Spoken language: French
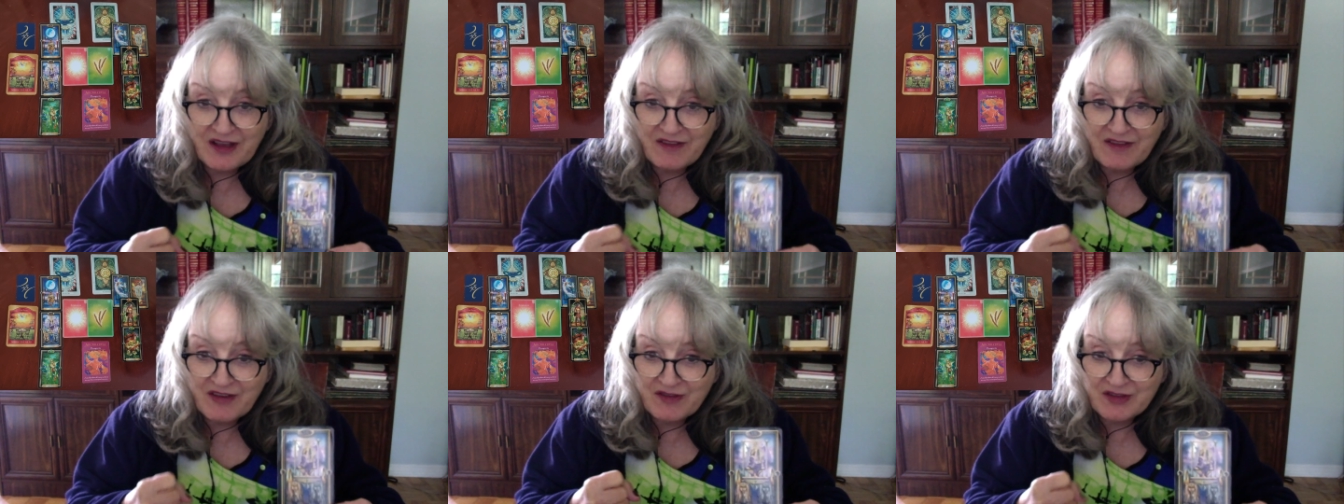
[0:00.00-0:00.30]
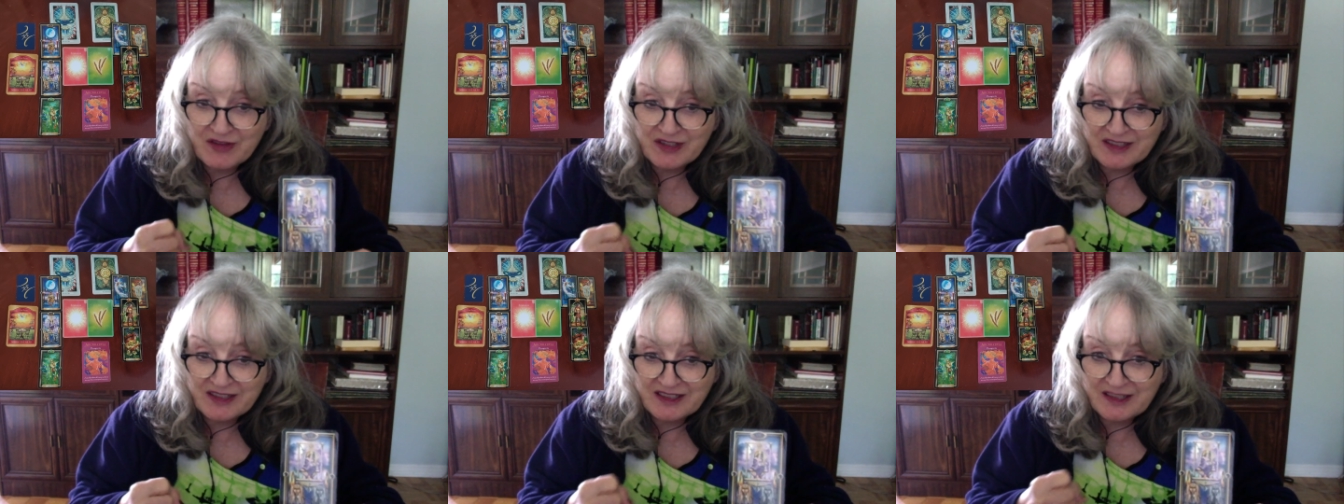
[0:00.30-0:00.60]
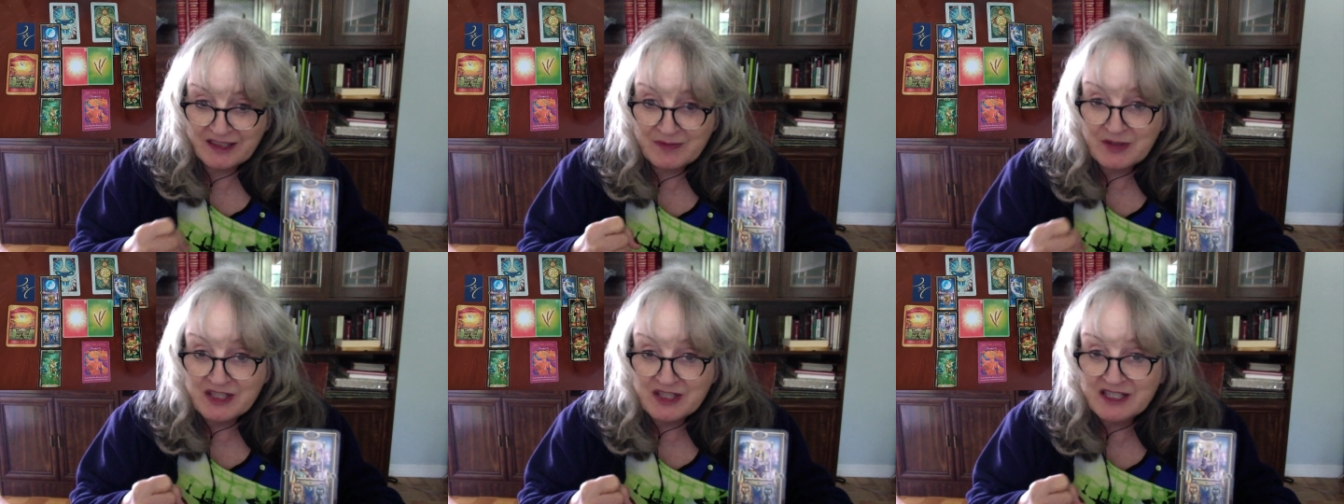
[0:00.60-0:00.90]
votre
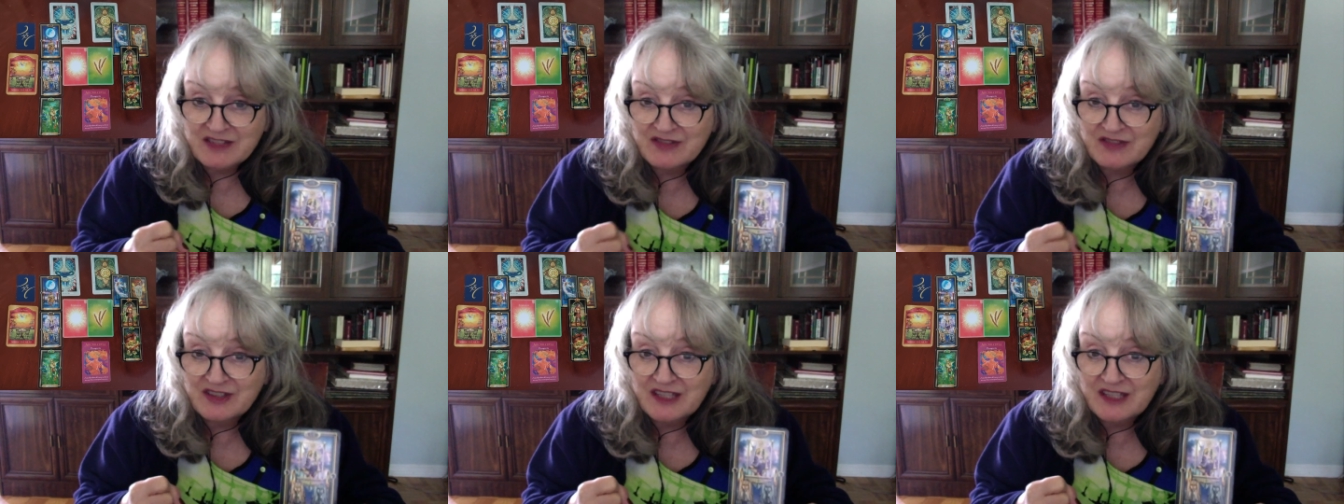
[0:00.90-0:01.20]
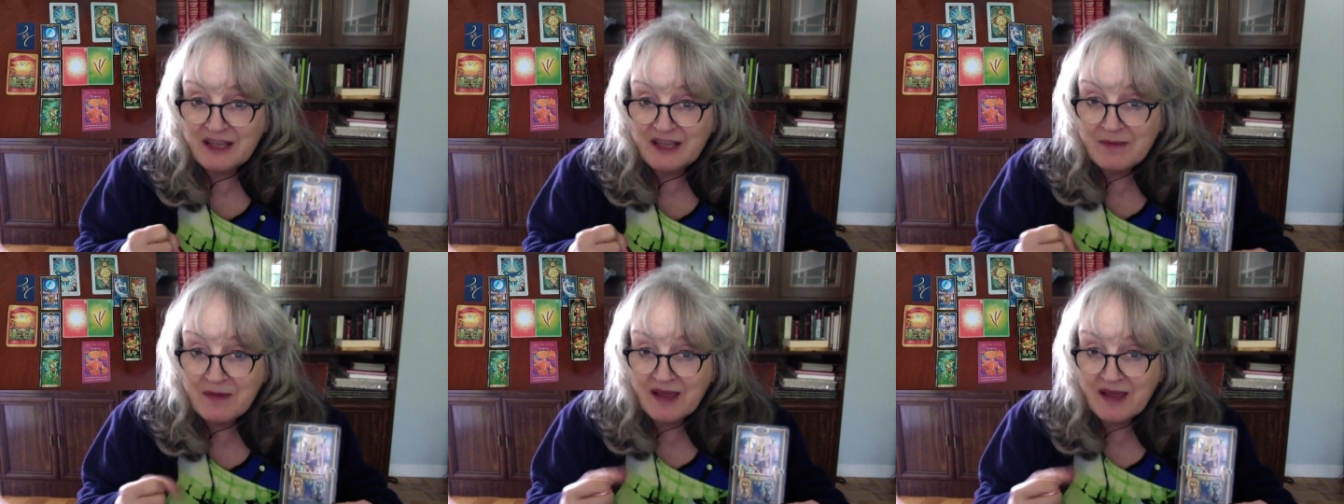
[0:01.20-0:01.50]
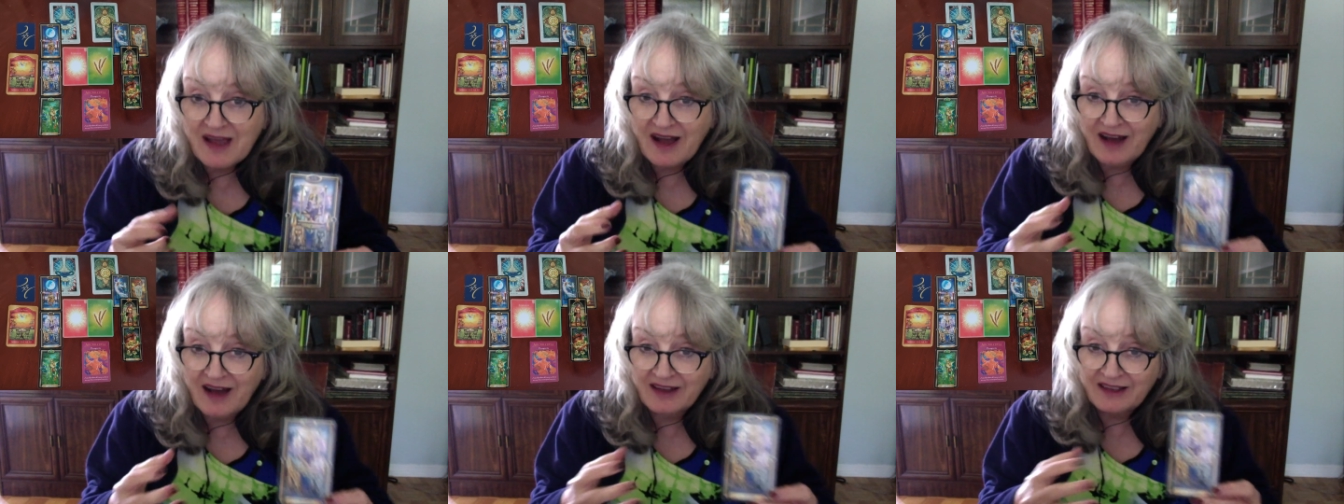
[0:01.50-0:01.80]
émotivité, mais
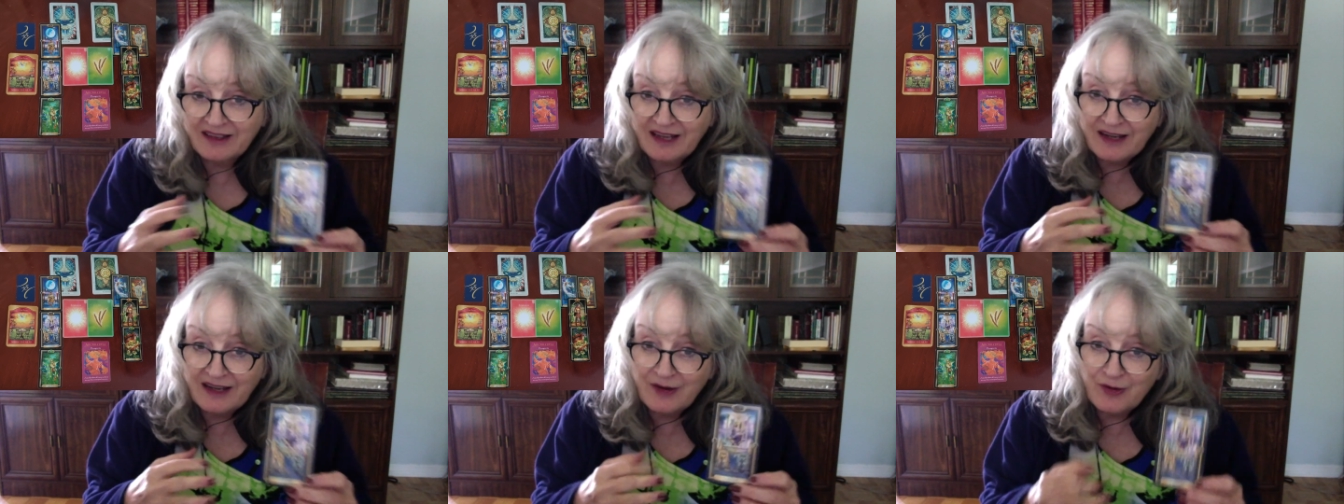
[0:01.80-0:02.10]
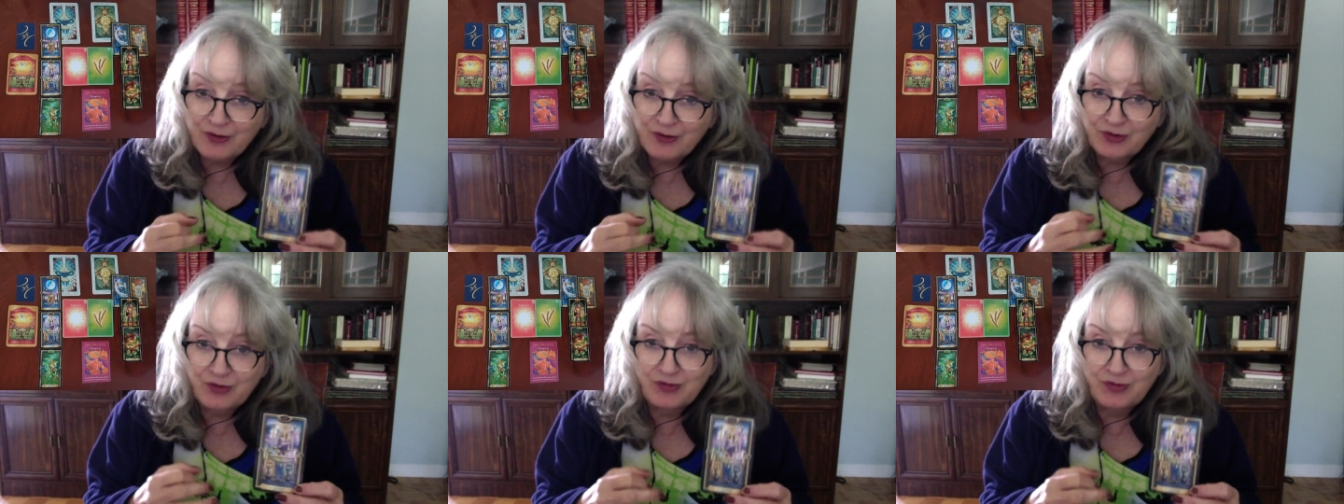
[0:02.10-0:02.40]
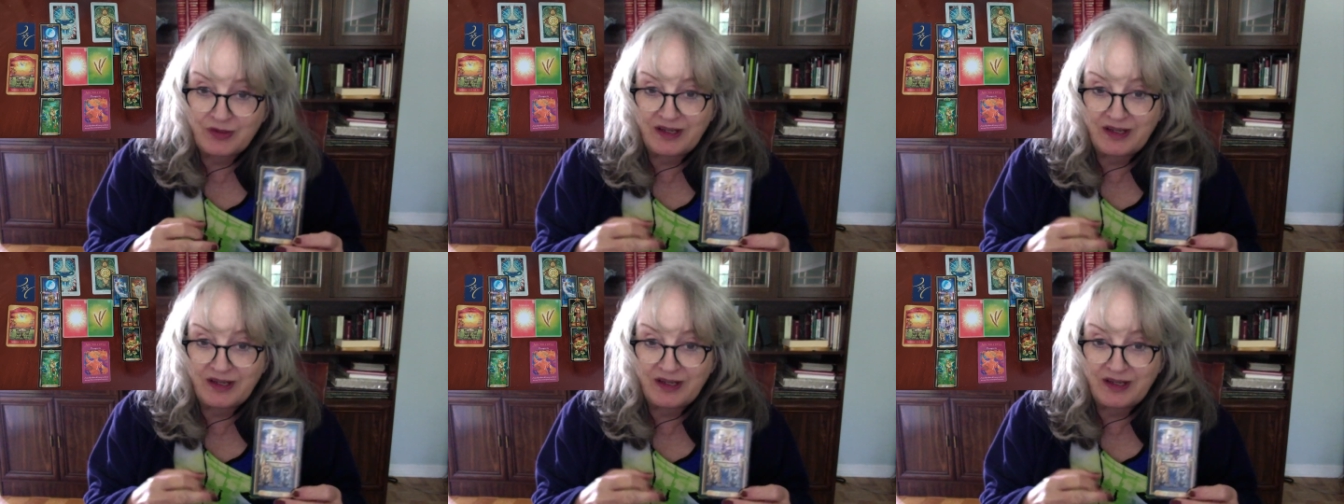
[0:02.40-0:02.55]
en la contrôlant,